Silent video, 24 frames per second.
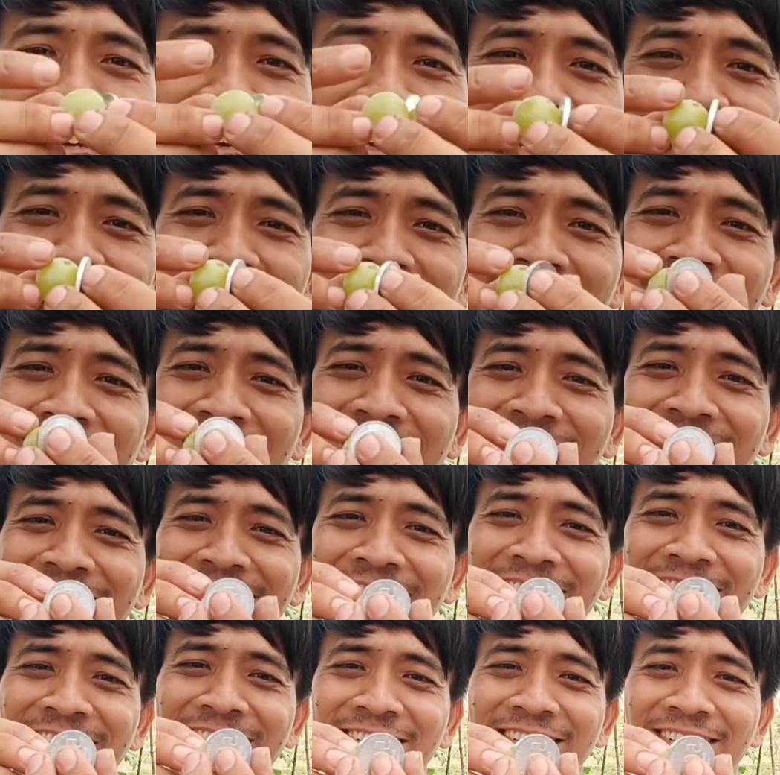Eh salah.
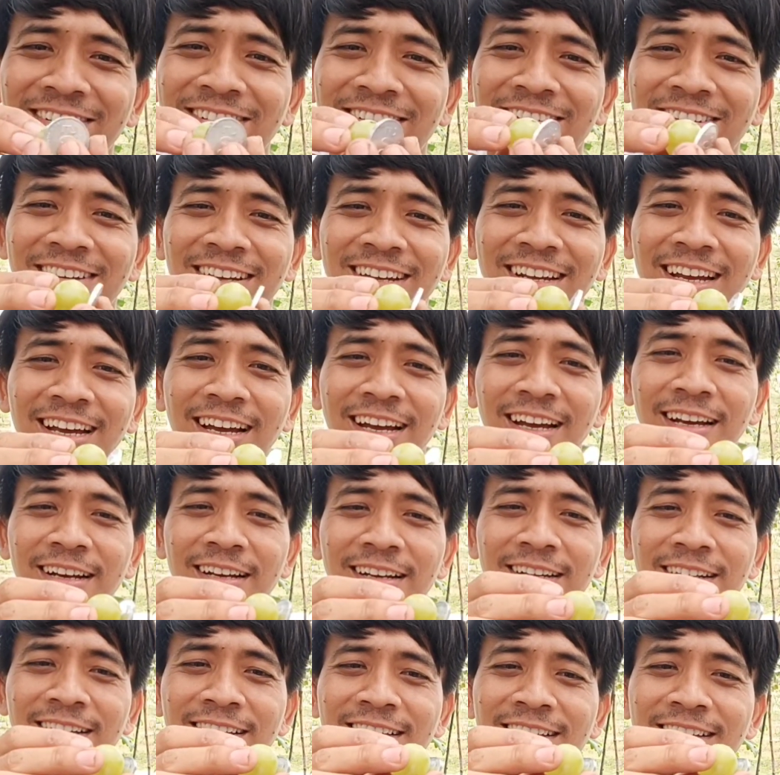Oh. Ya.
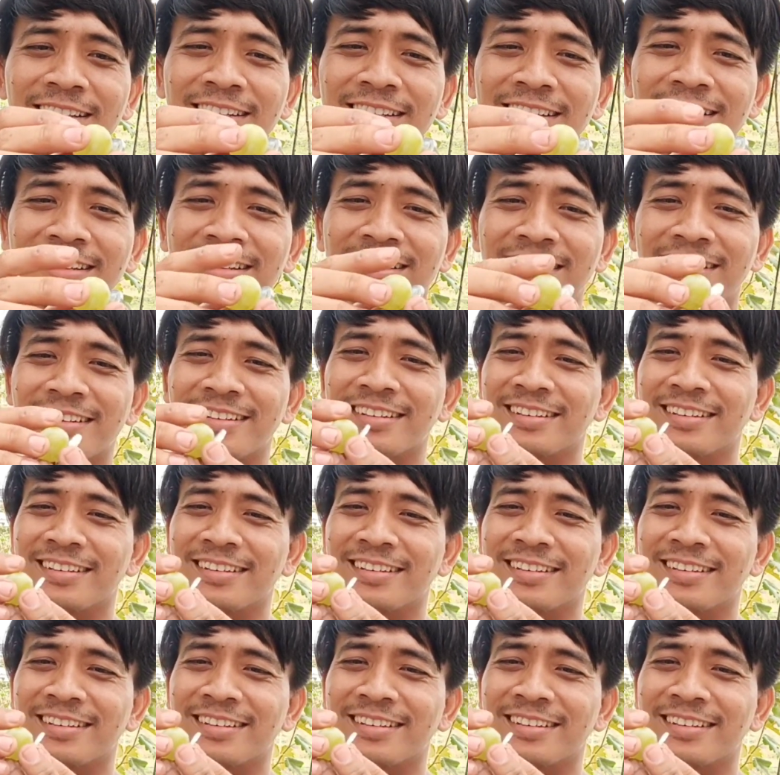Oke.